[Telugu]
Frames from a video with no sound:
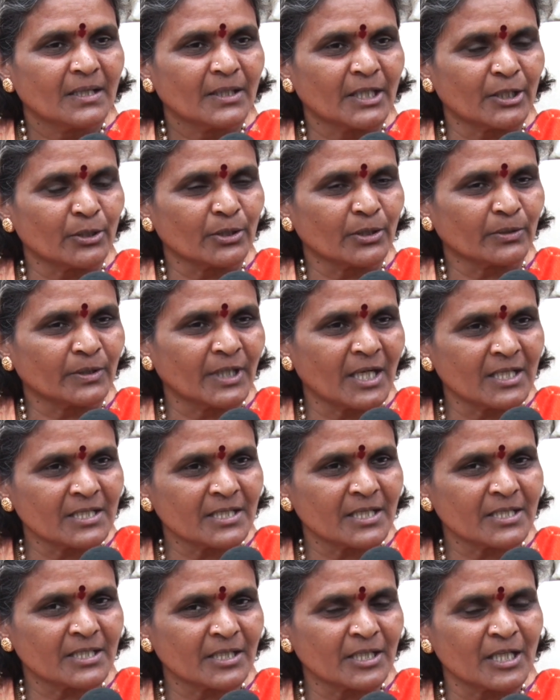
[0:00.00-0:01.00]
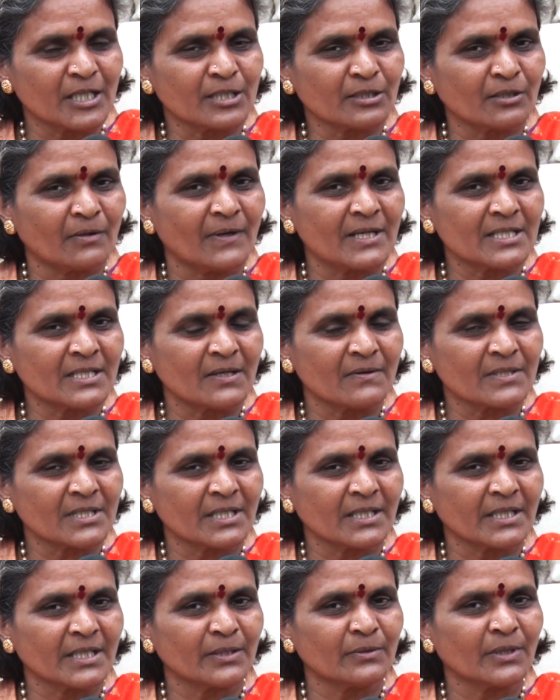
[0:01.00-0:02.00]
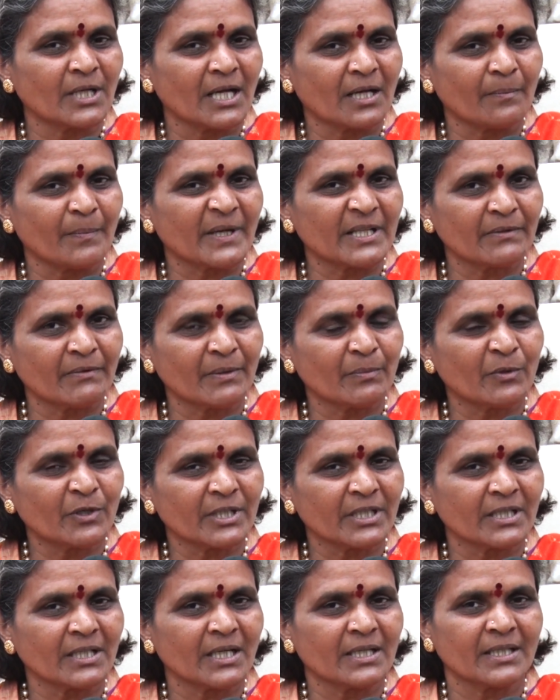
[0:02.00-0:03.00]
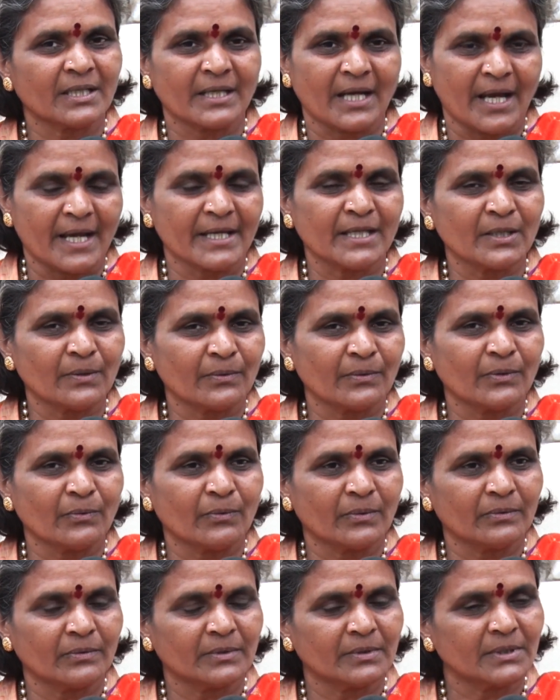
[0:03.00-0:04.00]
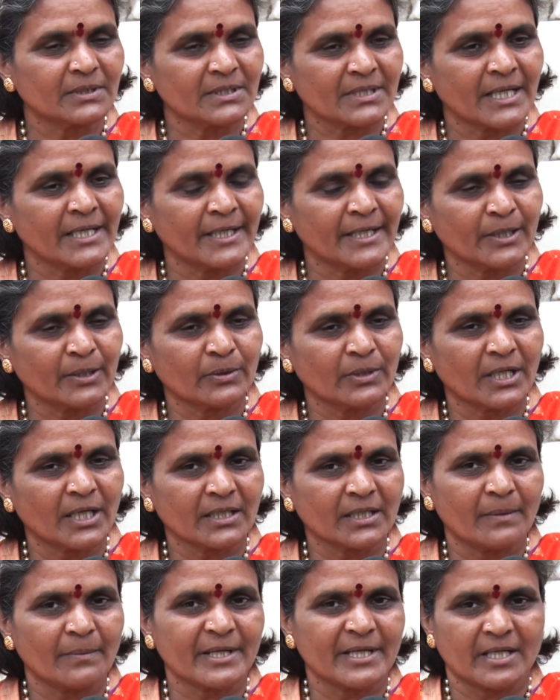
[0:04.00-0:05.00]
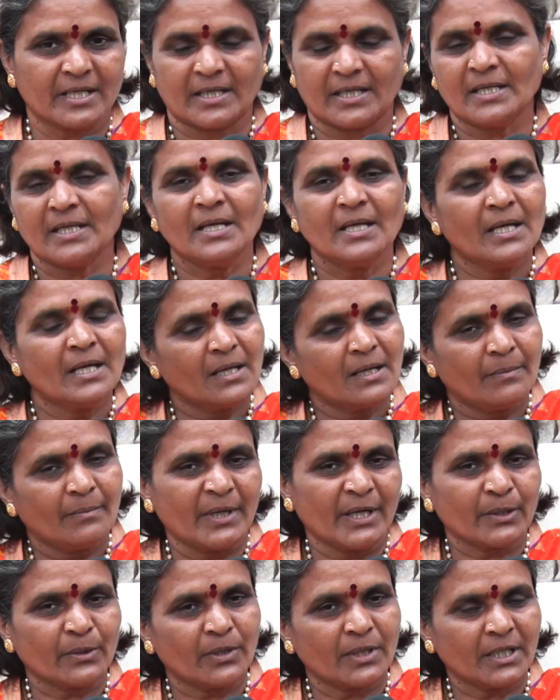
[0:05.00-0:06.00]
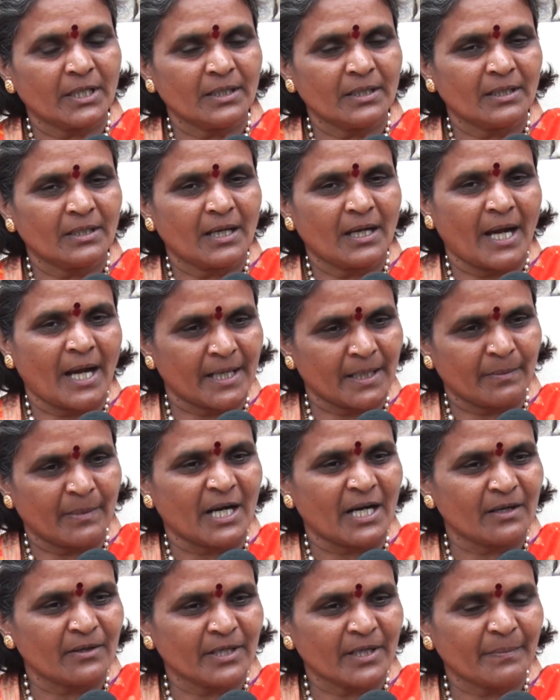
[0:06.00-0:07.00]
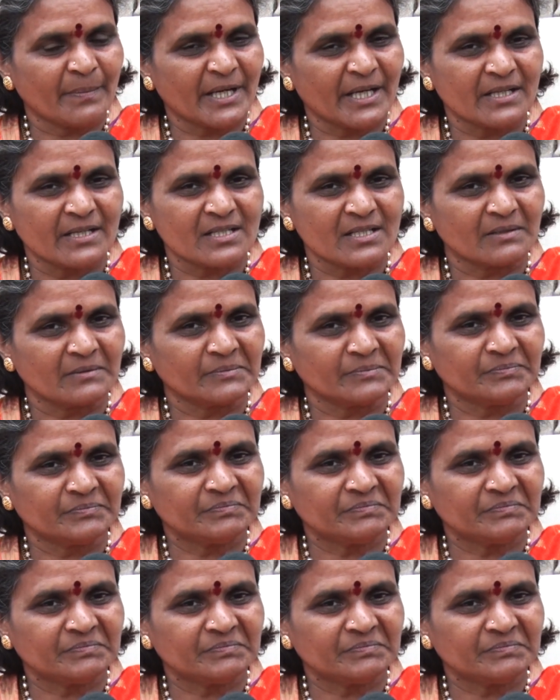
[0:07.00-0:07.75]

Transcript: ఏదో యుద్ధాలు చేసి తెలుసుకోవాల్సిన అవసరం లేదు నాకు పదవే ముఖ్యం కాదని ఆయనే సైలెంట్గా ఉన్నారు కాబట్టి అండి మేము కూడా ఆయన బాటలోనే పయనిస్తాం